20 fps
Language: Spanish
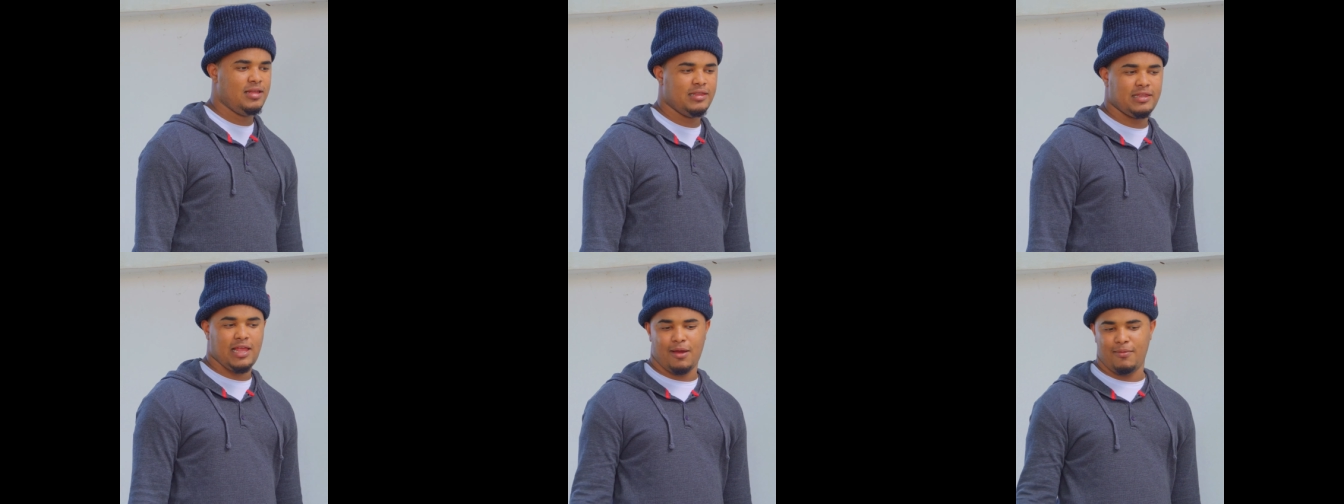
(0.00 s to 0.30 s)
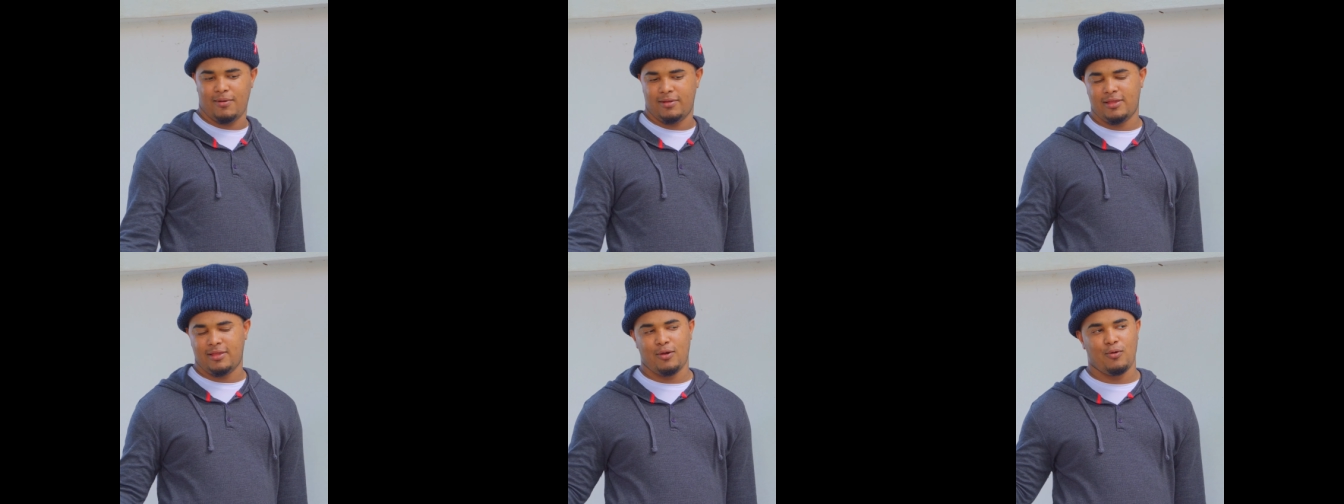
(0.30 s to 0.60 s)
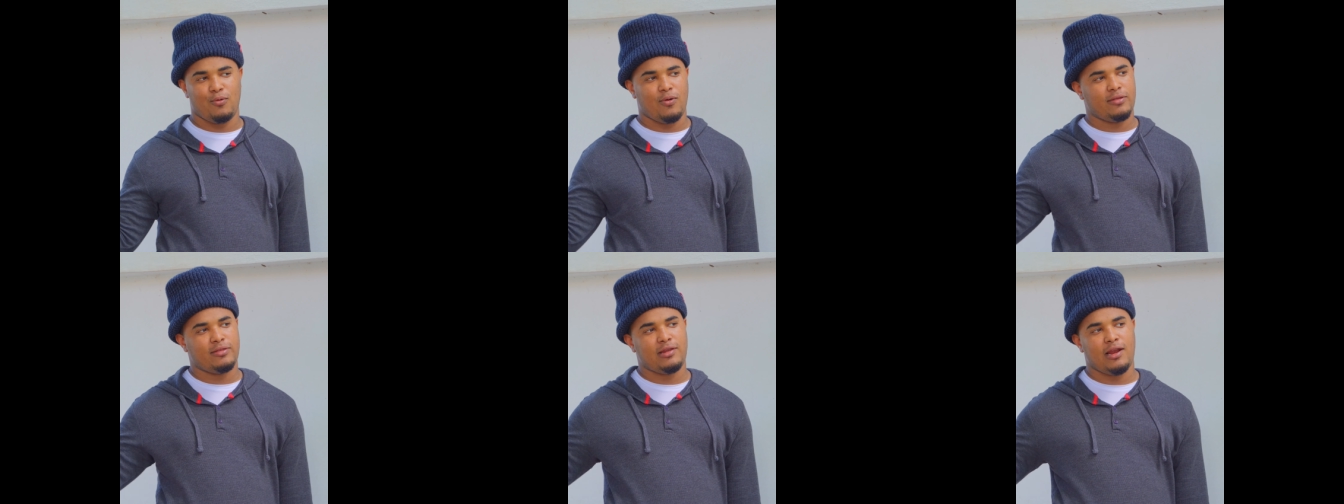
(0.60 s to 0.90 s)
Tal vez te
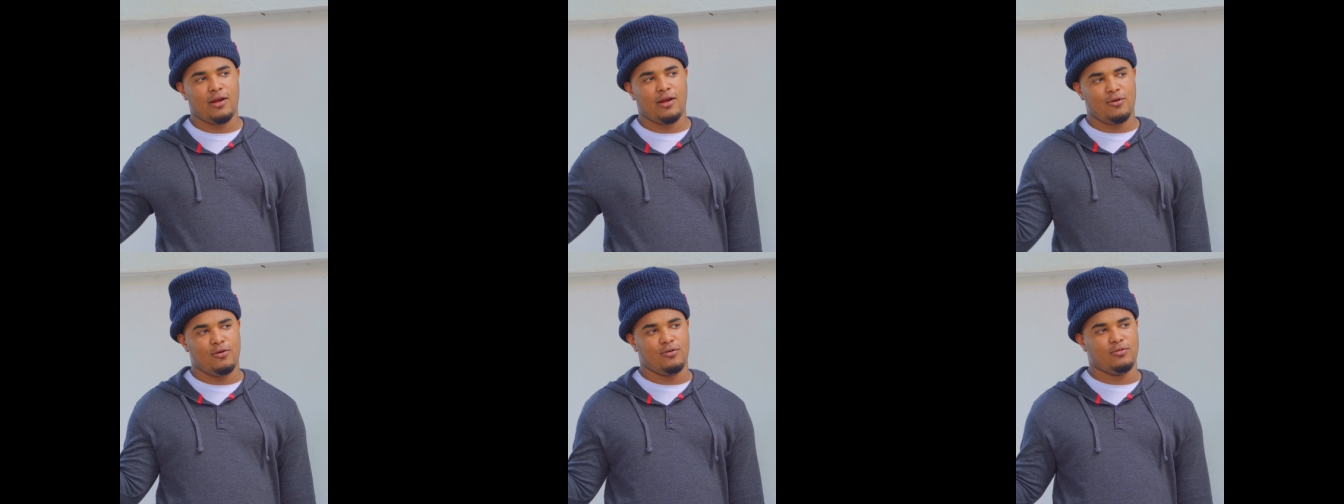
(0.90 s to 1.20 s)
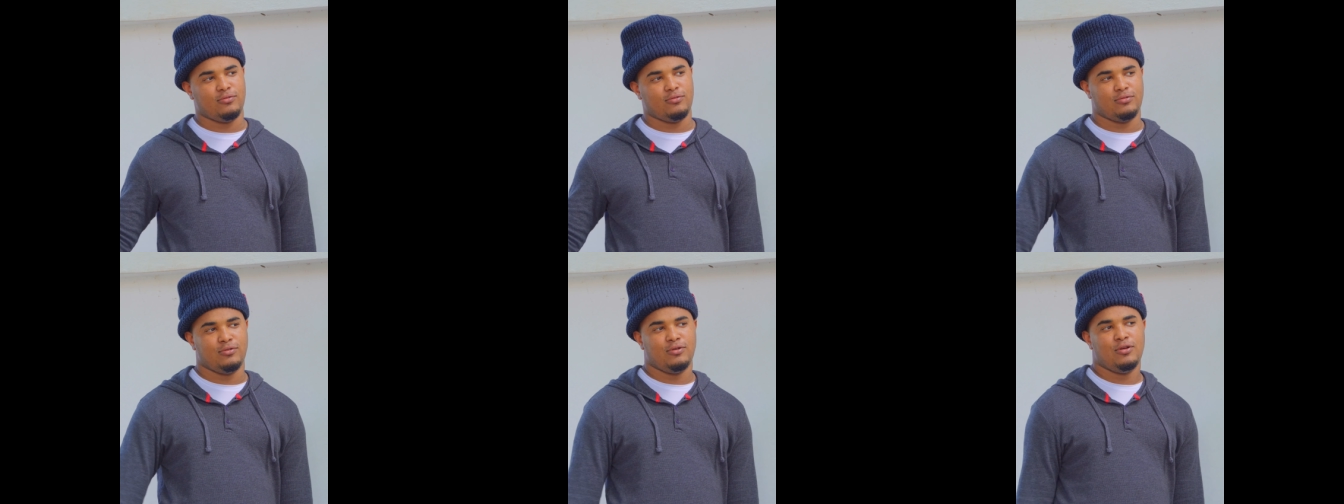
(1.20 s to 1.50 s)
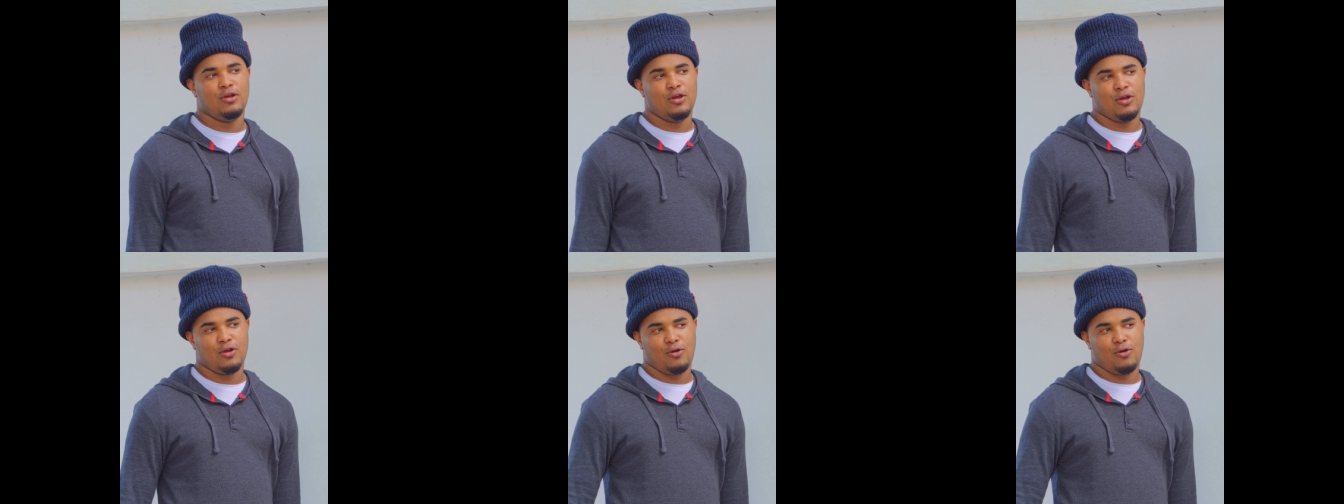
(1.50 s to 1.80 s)
encuentras con,
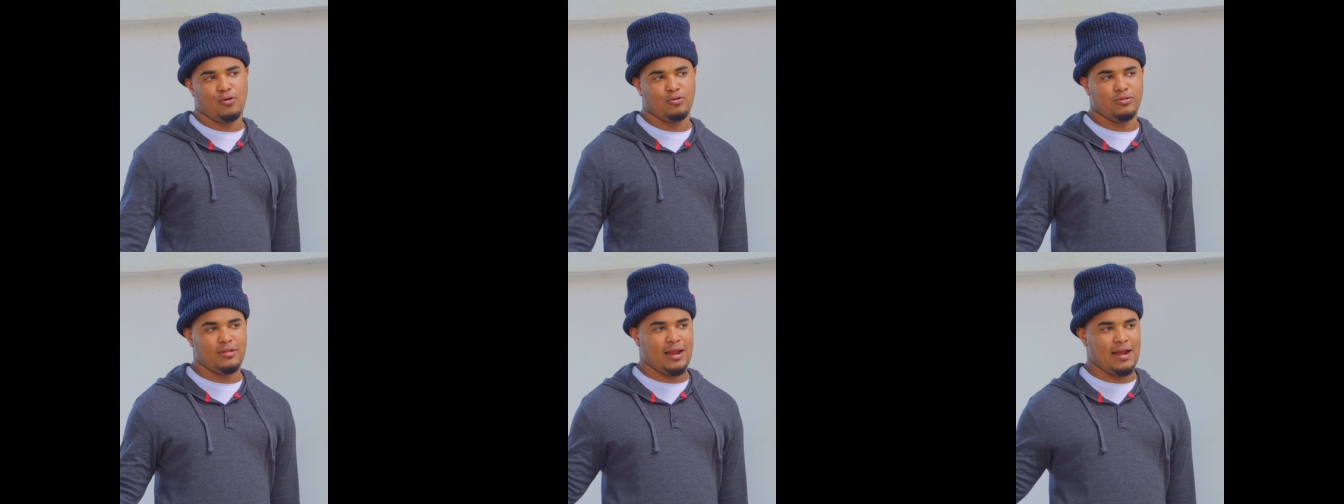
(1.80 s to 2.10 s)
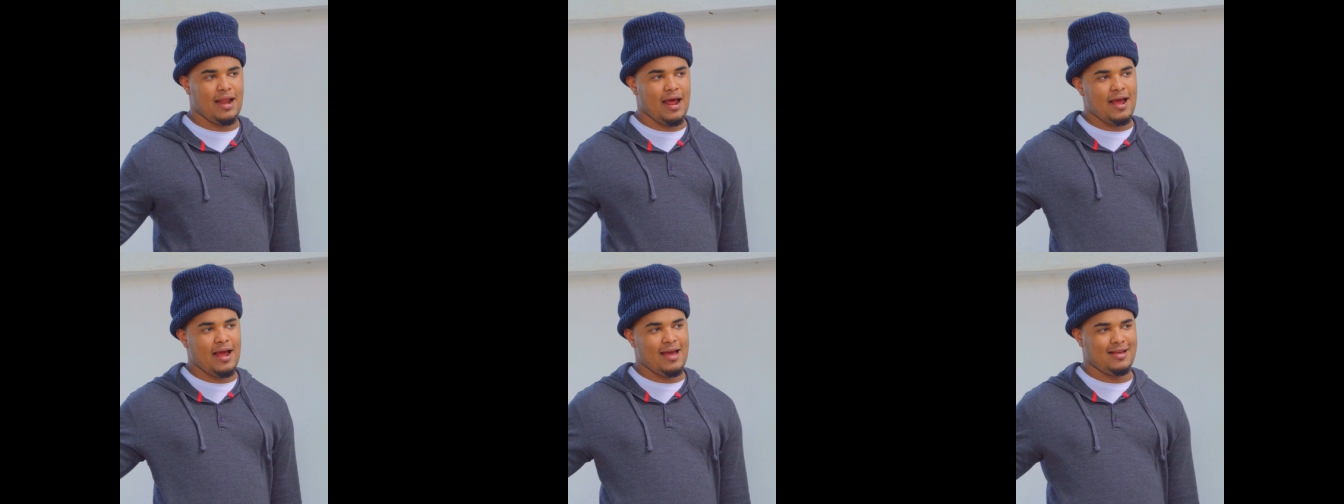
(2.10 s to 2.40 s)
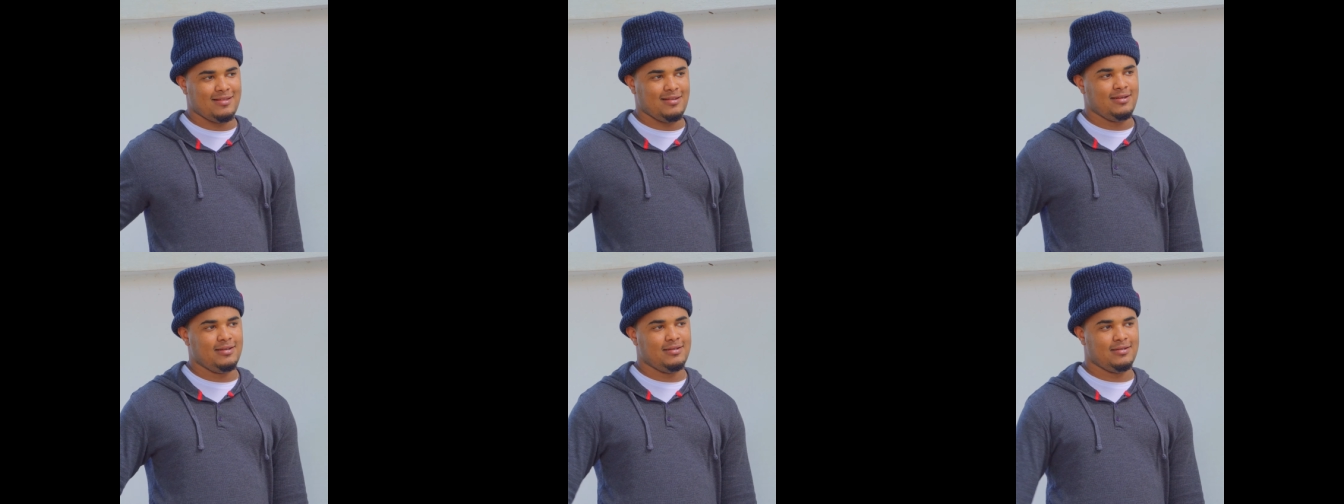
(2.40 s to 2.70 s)
naranja
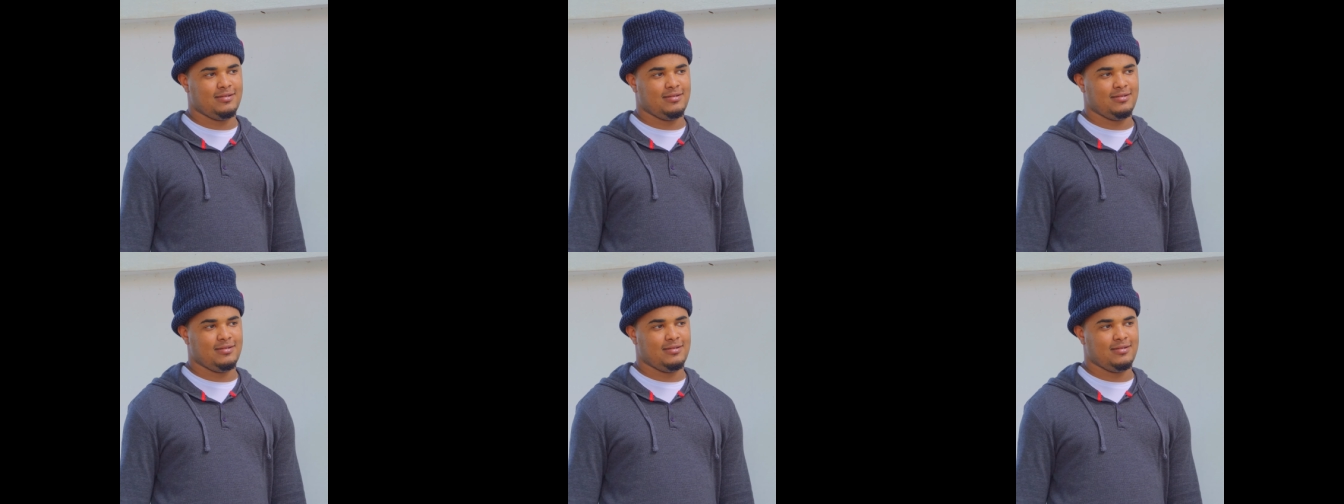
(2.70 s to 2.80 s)
allí.